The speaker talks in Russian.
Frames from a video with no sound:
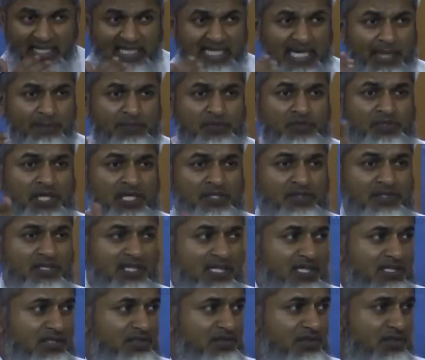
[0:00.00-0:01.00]
и сразу
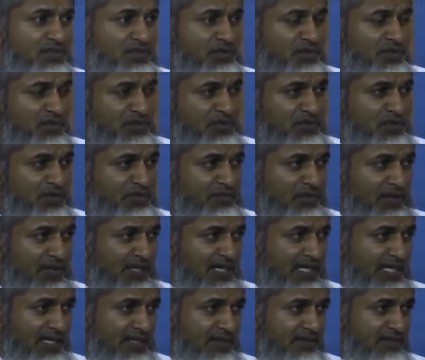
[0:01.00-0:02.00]
к Мауляне Фадлу
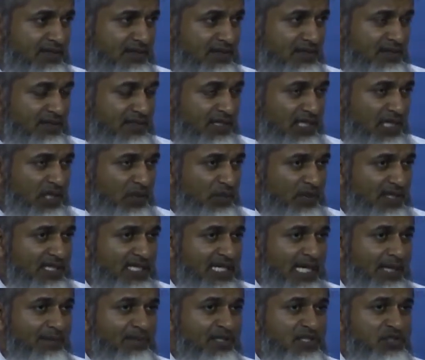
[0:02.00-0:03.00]
Рахиму.
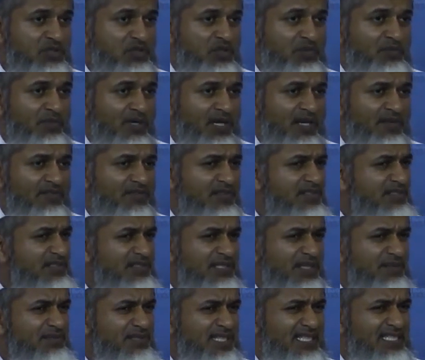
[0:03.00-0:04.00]
Шейх у него спрашивает,
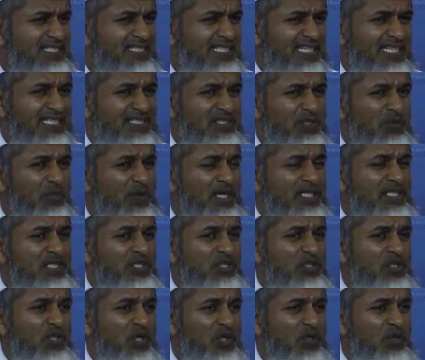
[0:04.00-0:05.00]
мол, а ты куда
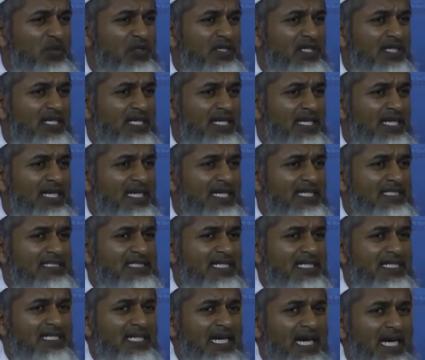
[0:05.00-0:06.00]
ходил?
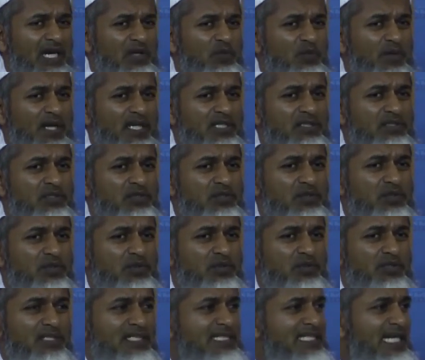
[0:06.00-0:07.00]
Я, говорит, в
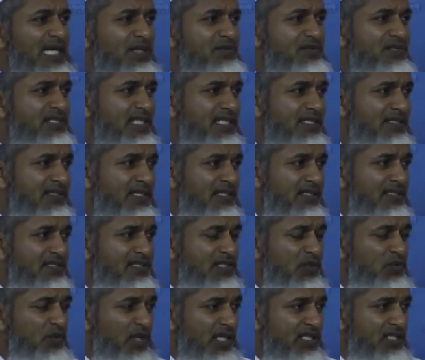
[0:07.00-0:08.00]
центре города был.
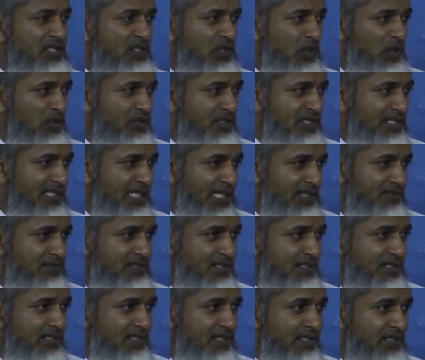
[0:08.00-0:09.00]
Шейх говорит, что
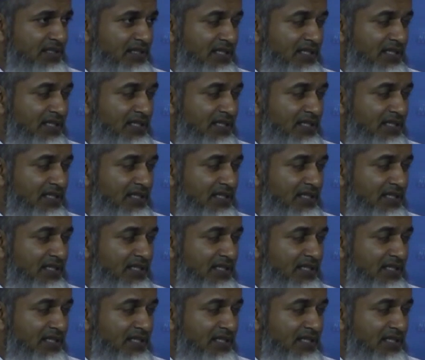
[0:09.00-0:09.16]
там делал?